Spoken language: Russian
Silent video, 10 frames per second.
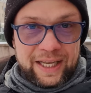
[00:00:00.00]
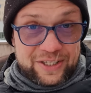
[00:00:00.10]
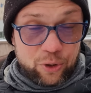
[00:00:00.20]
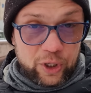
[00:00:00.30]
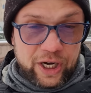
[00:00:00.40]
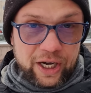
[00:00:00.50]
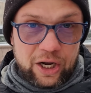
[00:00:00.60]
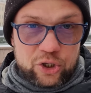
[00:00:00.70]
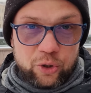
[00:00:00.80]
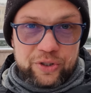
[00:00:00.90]
насколько
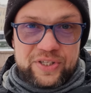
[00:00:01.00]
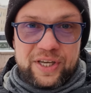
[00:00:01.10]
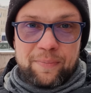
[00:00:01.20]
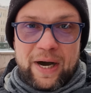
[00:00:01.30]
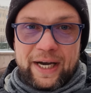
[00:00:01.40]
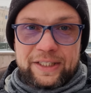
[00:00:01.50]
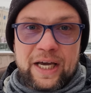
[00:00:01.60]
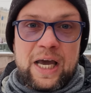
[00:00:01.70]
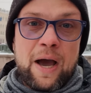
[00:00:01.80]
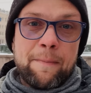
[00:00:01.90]
хорошо он снимает.
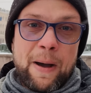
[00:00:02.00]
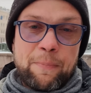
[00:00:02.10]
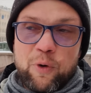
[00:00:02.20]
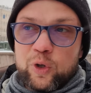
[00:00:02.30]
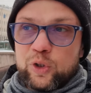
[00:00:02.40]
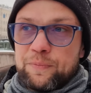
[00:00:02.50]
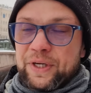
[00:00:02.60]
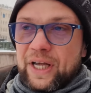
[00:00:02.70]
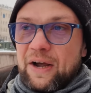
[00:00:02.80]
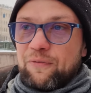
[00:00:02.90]
По поводу
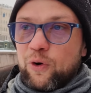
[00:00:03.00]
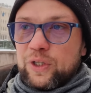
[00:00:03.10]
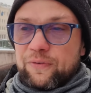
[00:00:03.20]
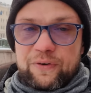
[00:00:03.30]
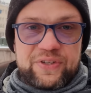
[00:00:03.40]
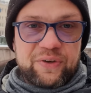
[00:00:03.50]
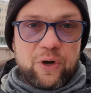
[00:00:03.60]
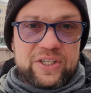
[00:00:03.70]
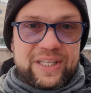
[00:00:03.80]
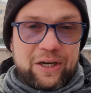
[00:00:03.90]
микрофонов и
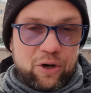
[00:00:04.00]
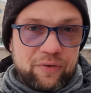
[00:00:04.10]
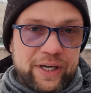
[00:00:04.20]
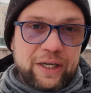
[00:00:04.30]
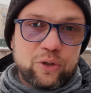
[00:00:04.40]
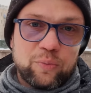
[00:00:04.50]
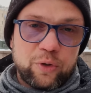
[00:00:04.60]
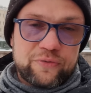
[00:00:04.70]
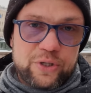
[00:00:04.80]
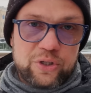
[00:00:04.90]
всего остального, я
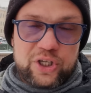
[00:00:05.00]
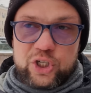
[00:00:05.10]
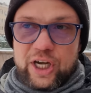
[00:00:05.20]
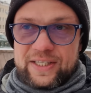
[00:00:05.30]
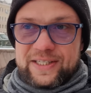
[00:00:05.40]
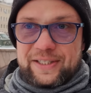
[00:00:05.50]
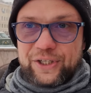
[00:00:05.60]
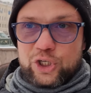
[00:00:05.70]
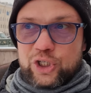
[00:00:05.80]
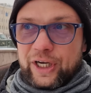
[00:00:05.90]
думаю, все сейчас
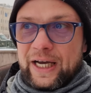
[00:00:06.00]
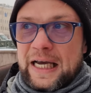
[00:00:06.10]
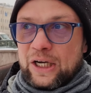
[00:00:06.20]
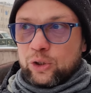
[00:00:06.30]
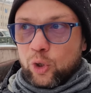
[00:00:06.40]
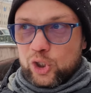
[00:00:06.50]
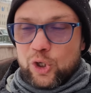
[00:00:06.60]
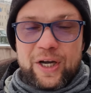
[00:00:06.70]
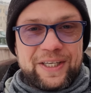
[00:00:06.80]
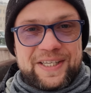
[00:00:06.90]
слышно. То,
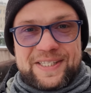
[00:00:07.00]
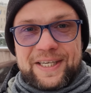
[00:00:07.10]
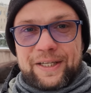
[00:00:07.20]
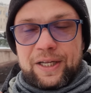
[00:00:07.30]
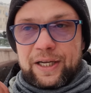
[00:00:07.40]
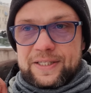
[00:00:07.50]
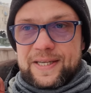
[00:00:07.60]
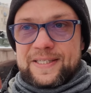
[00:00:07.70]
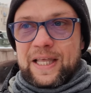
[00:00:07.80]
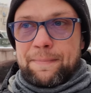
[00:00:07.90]
что они сделали
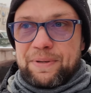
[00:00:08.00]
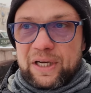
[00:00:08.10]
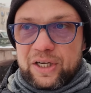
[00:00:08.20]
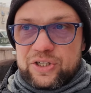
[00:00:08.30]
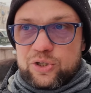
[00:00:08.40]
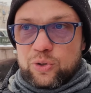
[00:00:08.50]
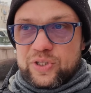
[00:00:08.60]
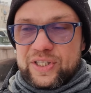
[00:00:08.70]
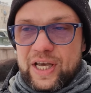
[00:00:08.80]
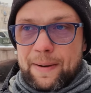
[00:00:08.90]
со
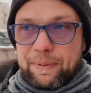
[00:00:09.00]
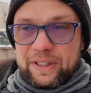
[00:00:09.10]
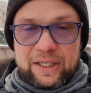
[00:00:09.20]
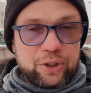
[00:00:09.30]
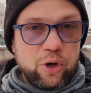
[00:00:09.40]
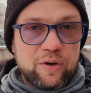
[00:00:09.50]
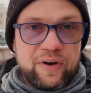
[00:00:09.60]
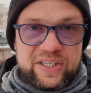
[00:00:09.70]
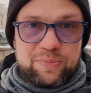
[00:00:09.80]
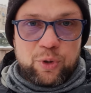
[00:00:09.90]
стабильностью снэпа на трех
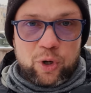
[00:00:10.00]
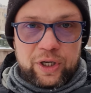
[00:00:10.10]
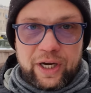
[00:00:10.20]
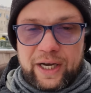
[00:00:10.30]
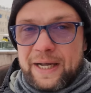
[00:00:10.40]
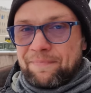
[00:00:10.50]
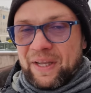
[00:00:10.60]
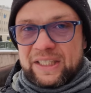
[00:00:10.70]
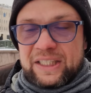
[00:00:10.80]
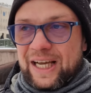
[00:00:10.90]
восьмерках,
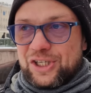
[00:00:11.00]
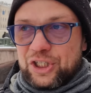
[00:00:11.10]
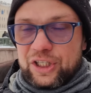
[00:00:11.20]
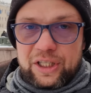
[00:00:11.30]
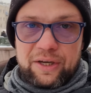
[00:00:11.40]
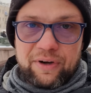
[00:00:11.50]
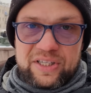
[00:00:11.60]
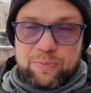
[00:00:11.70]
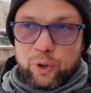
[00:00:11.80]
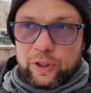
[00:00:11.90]
это даже не три
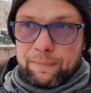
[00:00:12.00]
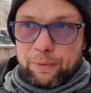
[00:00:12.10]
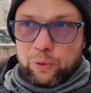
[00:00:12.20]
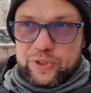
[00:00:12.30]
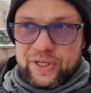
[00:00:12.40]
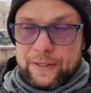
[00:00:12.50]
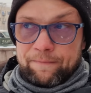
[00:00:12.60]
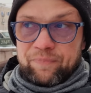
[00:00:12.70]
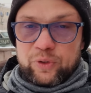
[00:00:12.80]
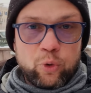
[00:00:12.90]
восьмерки плюс,
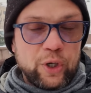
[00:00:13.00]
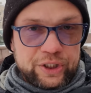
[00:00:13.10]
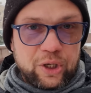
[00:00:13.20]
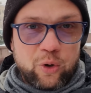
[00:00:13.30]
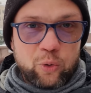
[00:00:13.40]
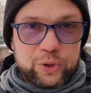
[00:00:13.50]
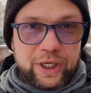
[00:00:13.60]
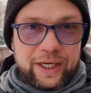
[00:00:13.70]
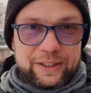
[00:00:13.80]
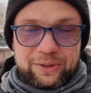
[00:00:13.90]
но это круто.